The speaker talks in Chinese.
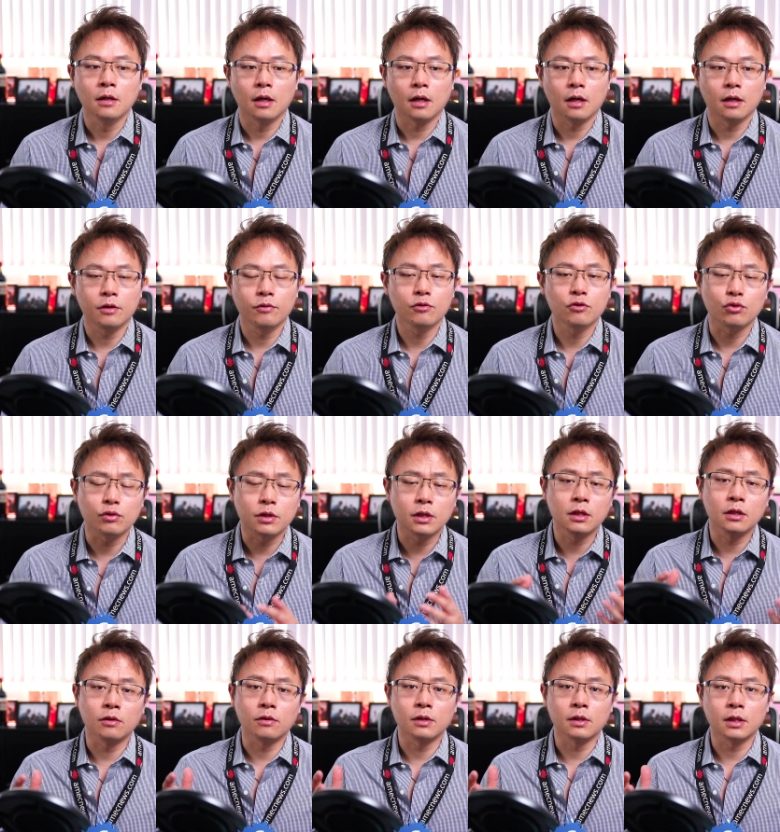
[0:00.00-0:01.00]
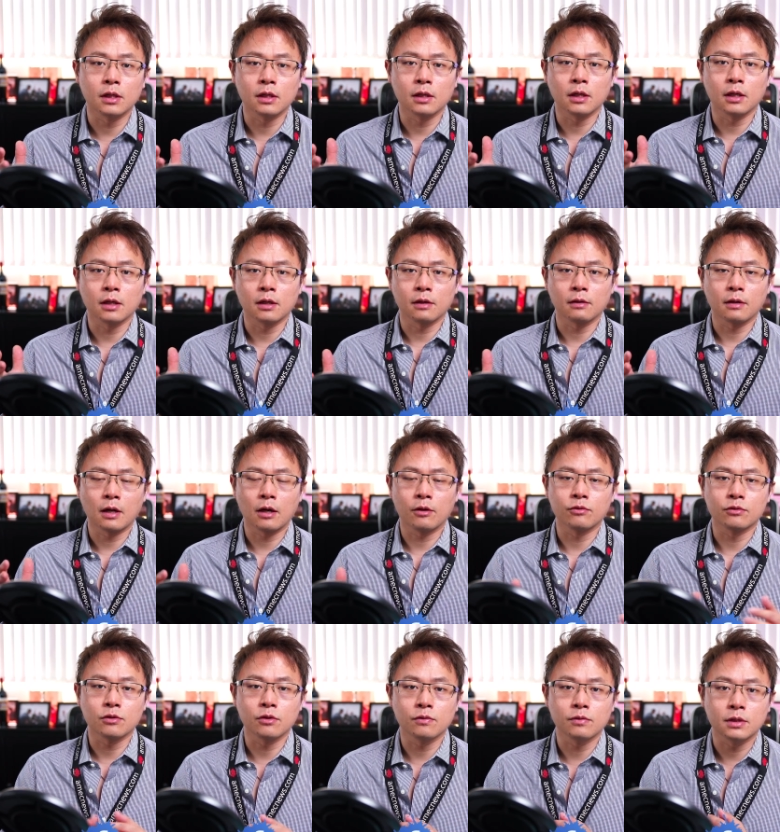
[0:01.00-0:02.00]
啊、呃，因为昨天有一个呃澳
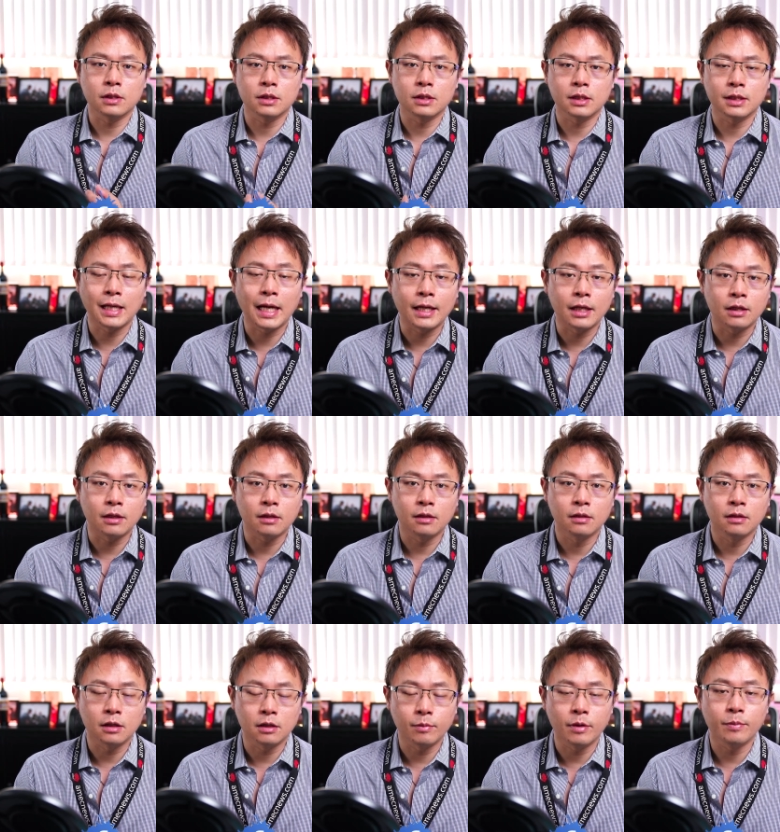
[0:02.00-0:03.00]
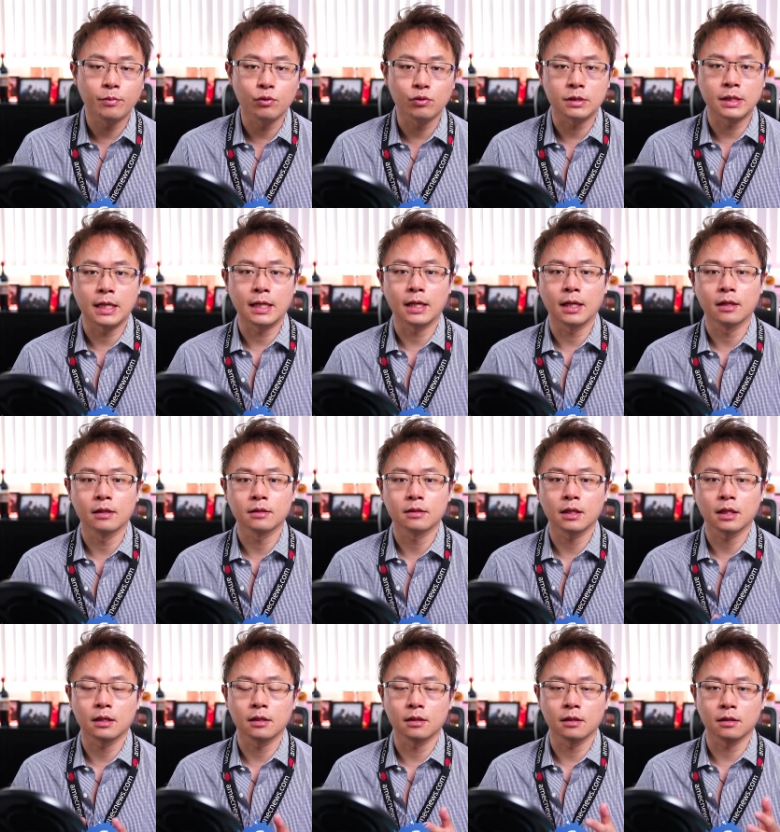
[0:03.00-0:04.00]
洲的这个代理移民部长啊
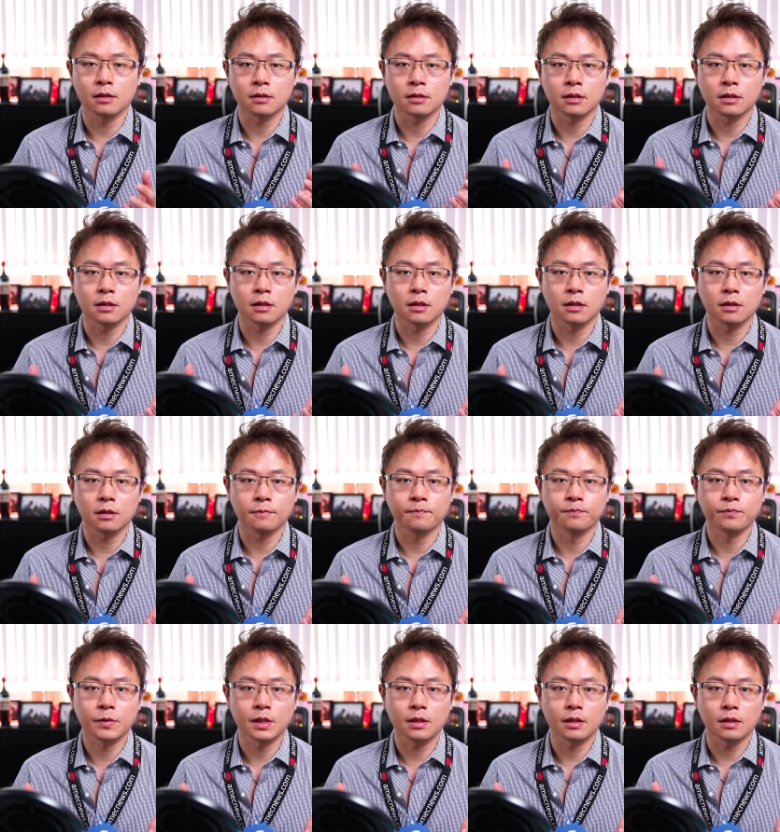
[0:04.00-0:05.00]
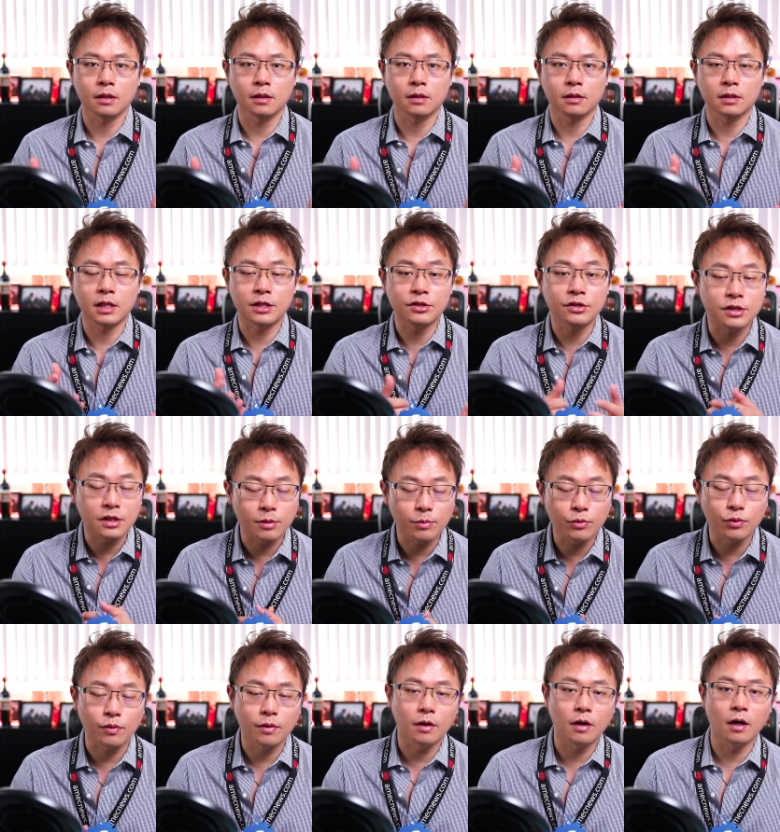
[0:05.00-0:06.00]
上了这个呃电视节
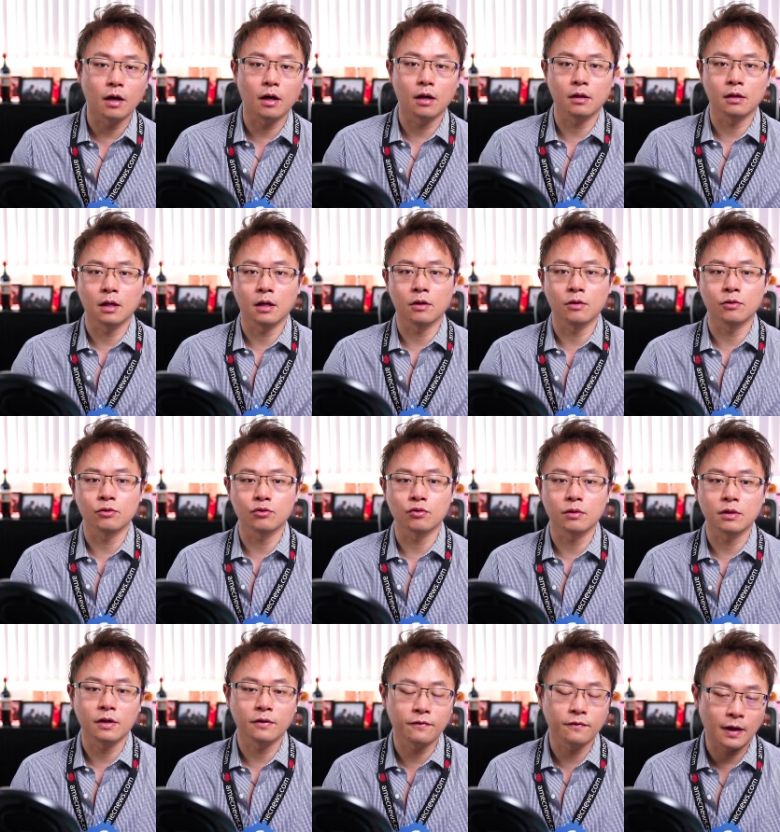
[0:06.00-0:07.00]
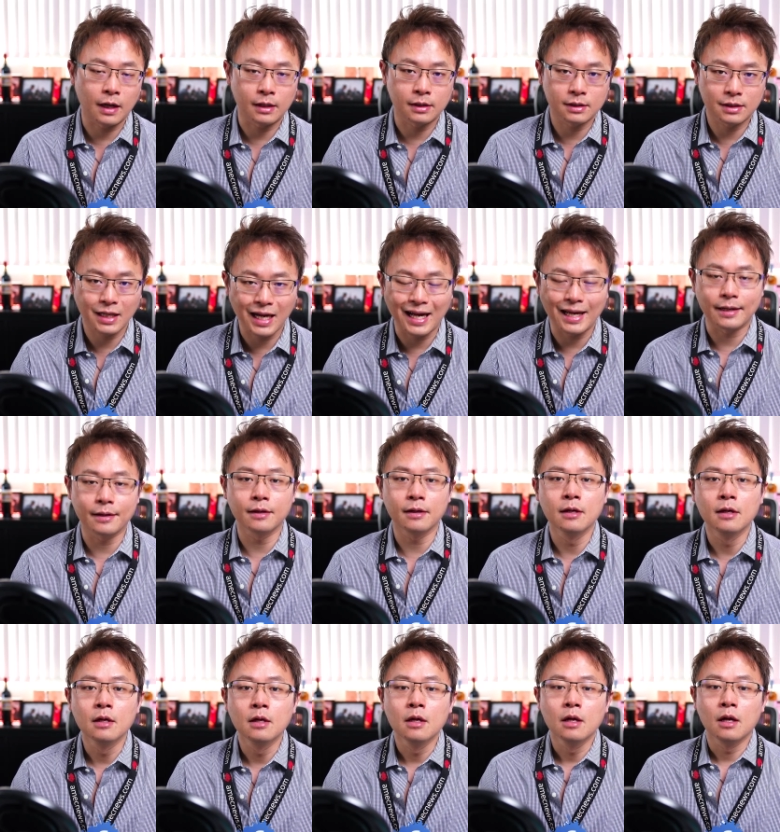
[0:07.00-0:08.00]
目啊，然后做了一个访谈。
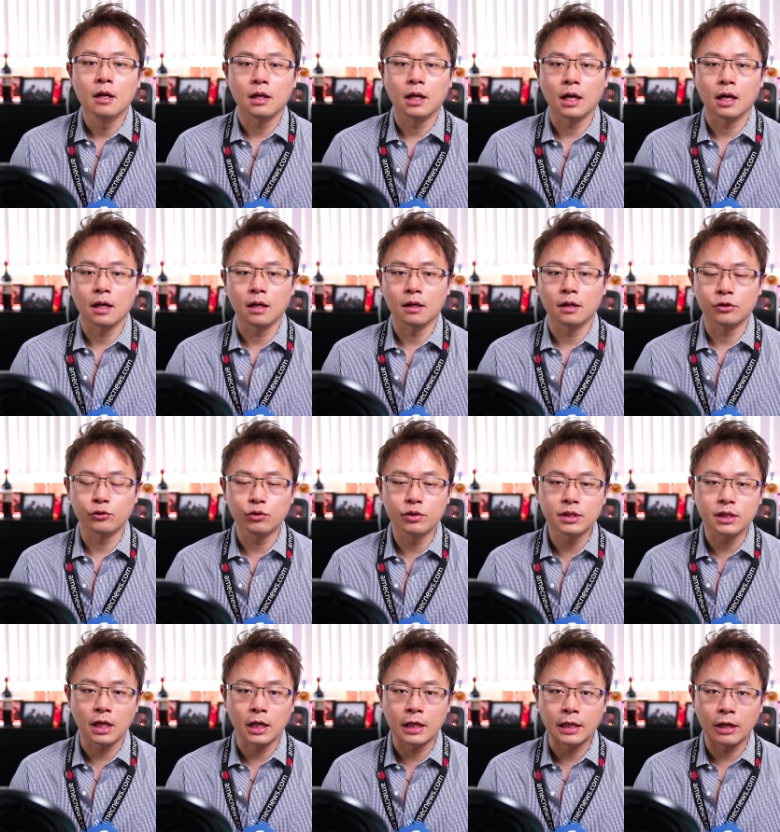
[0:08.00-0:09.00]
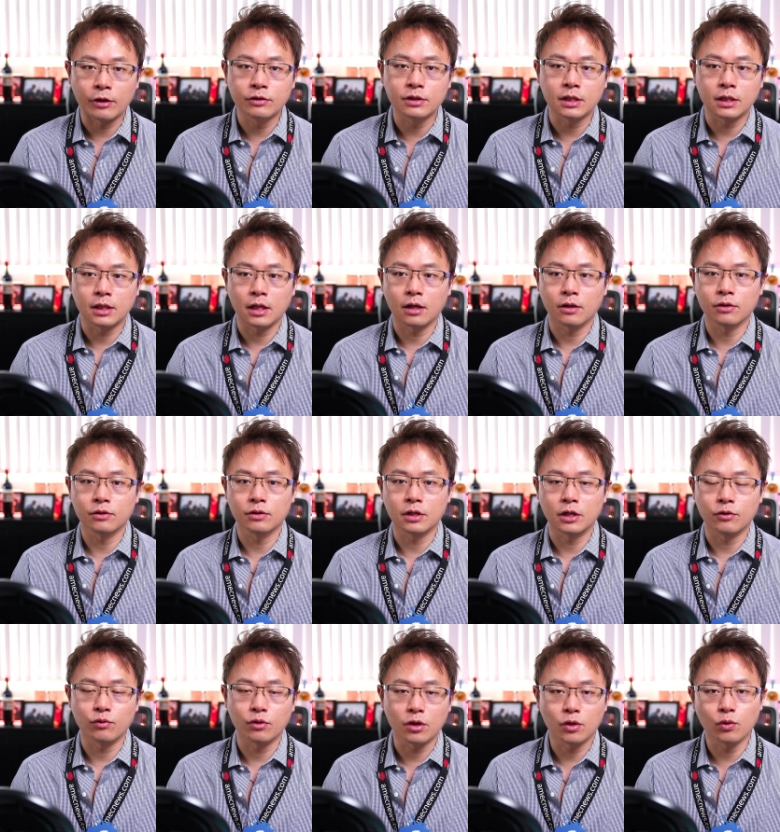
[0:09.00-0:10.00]
那很多人想要了解，然后也
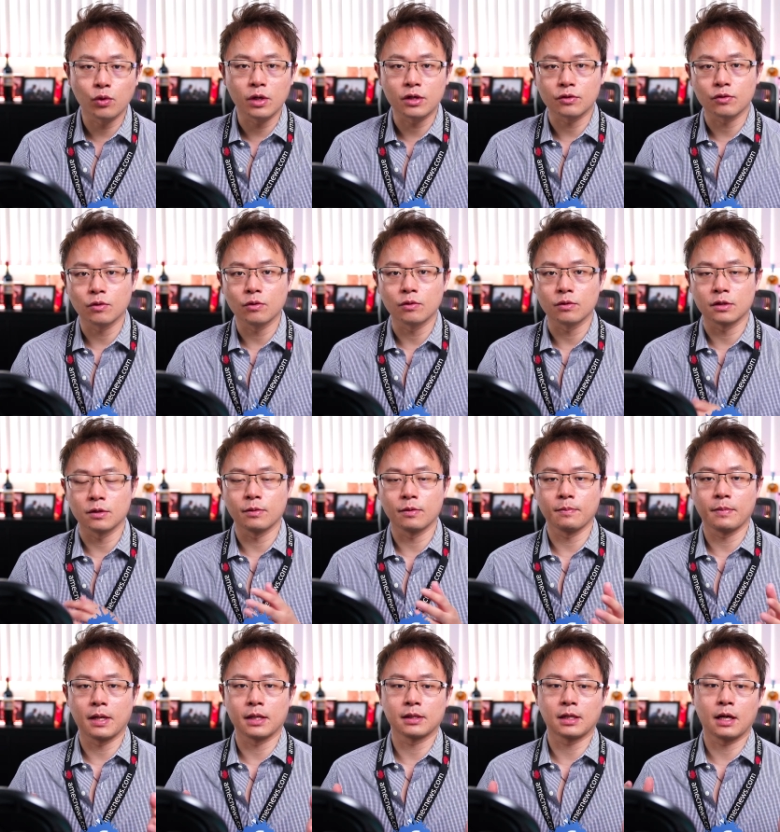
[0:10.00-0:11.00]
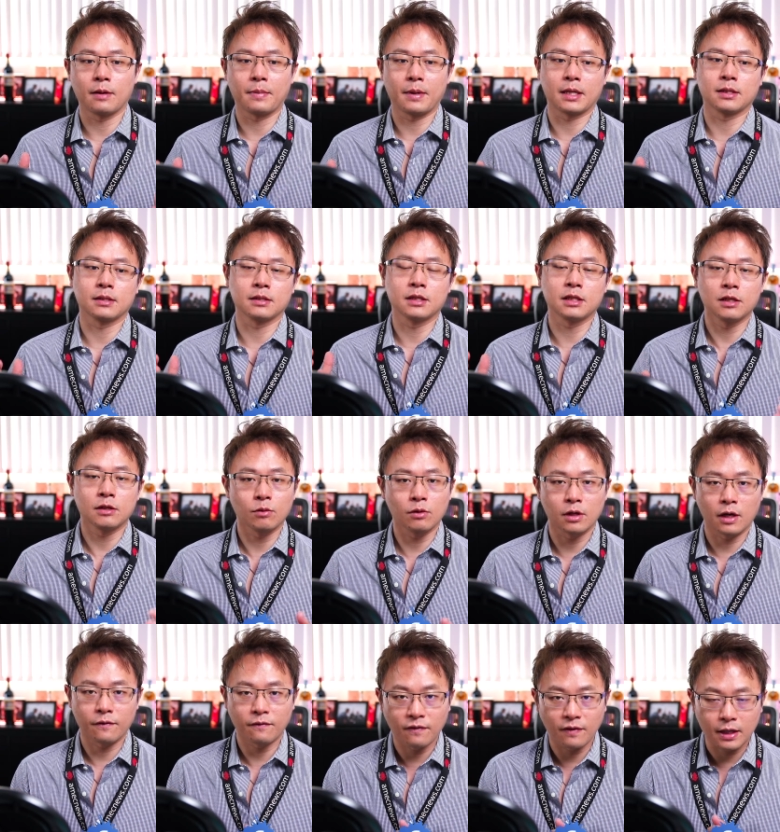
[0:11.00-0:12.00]
request 说，我这边帮大家把这个新闻
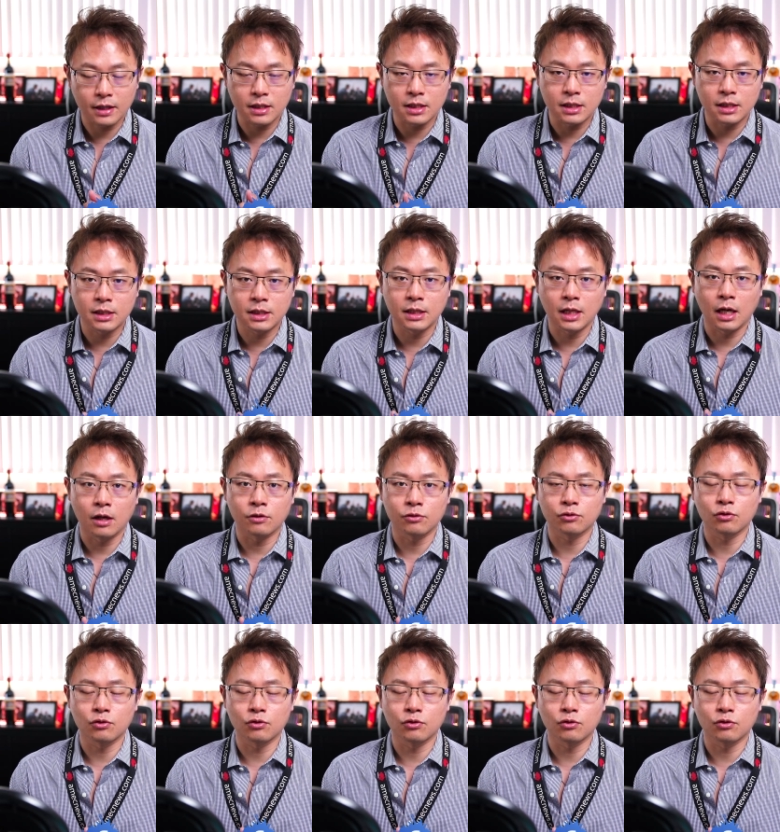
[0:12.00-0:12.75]
给翻译一下，